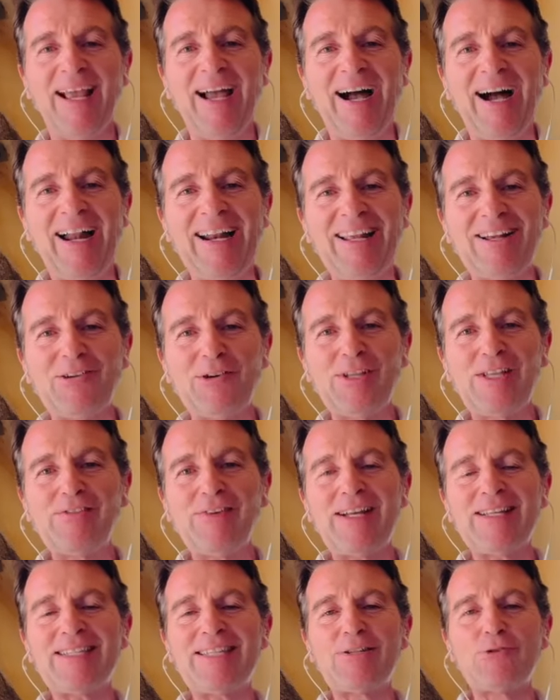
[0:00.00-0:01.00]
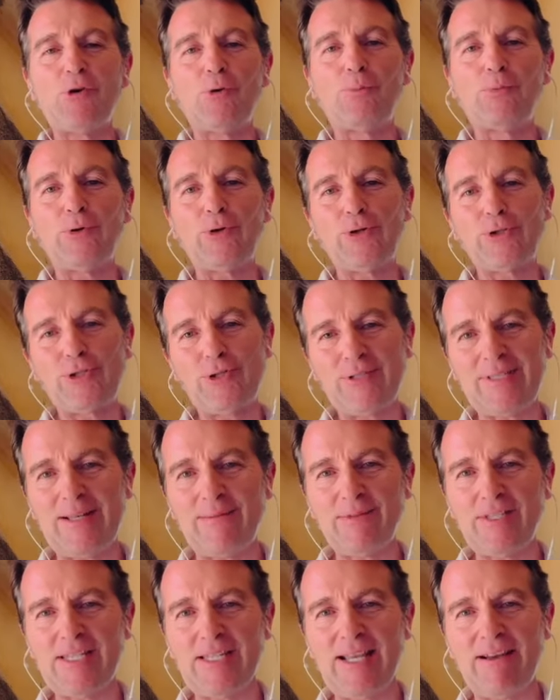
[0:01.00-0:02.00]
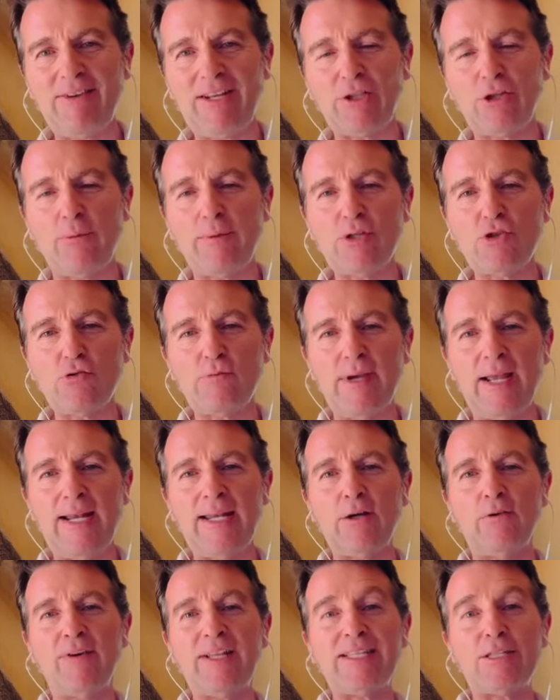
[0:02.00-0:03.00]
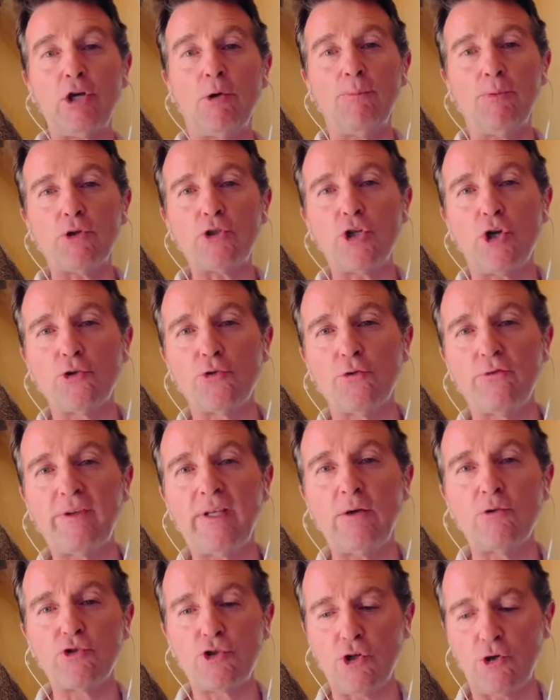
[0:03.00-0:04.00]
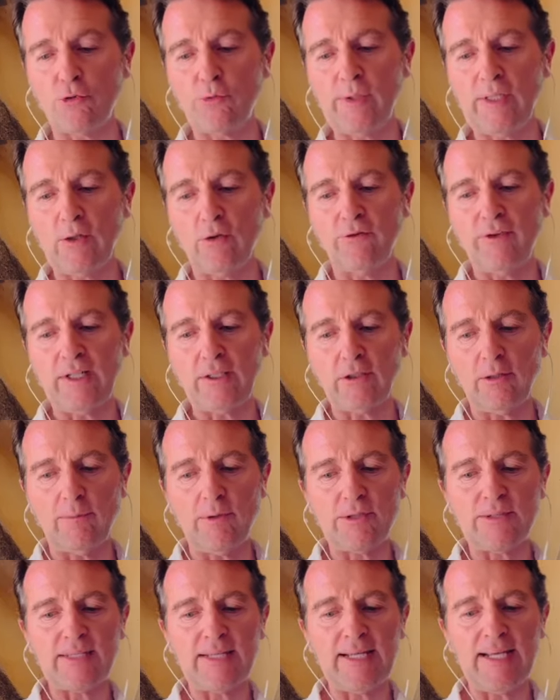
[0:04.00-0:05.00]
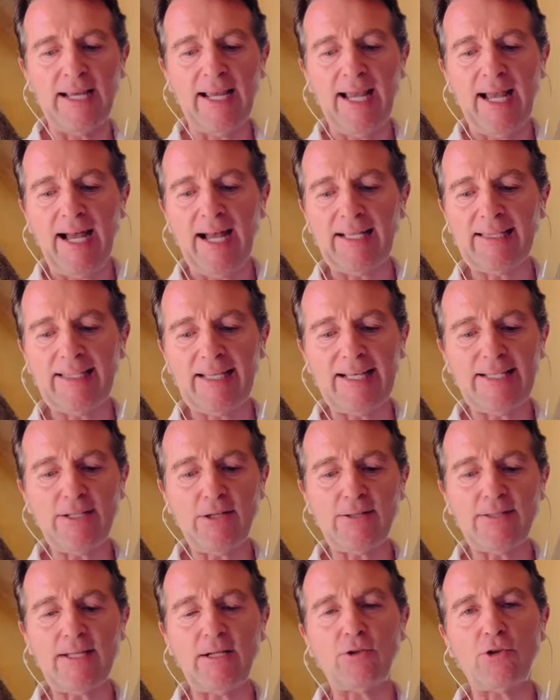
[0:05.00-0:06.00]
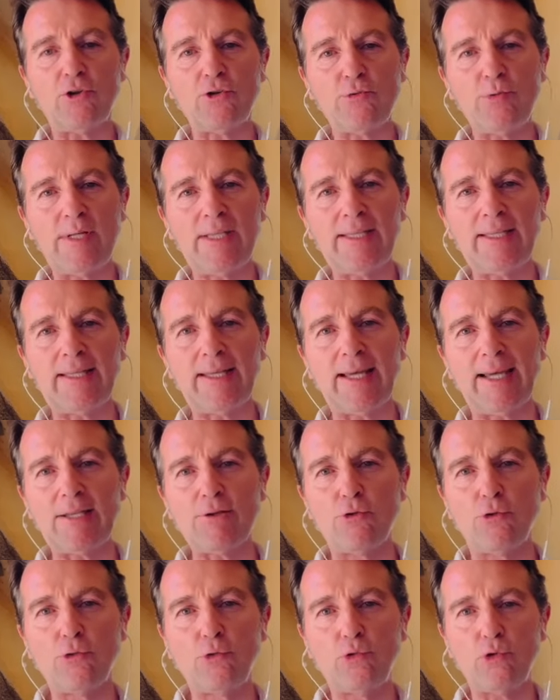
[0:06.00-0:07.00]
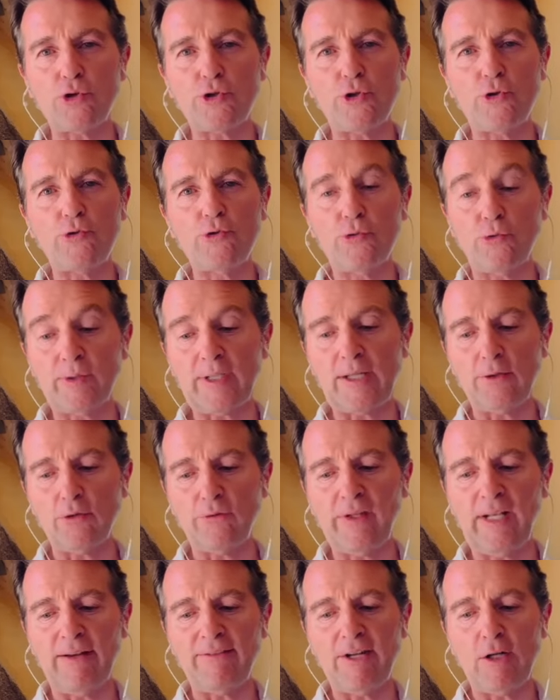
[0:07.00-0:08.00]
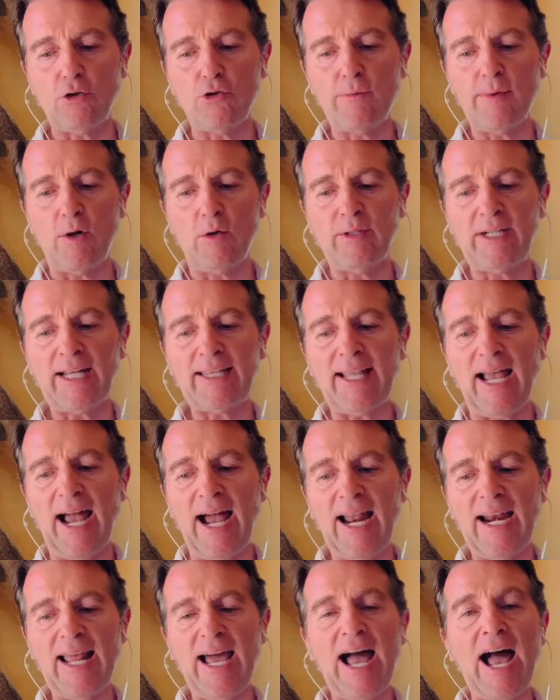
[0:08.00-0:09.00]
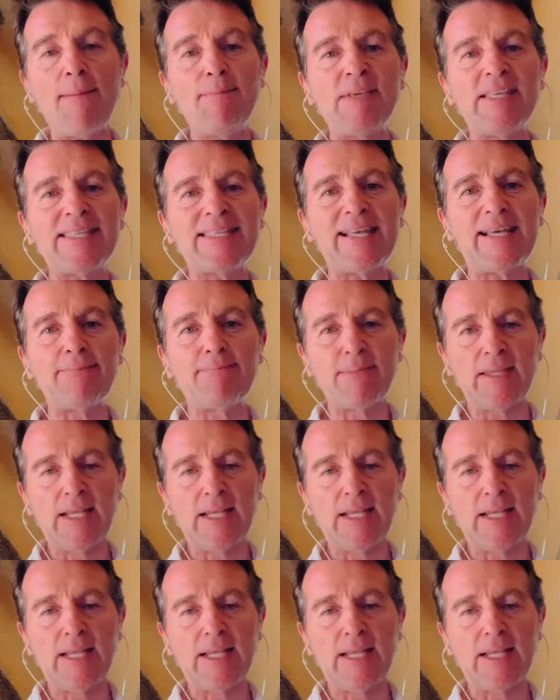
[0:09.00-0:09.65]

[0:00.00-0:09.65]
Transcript: Allez, on y va sinon pour euh, ce samedi avec Dans mes jumelles et on va être 100% Deauville aujourd'hui. On va commencer à 13h58, réunion 1 course 1, donc à Deauville avec le numéro 4, Al Abisset.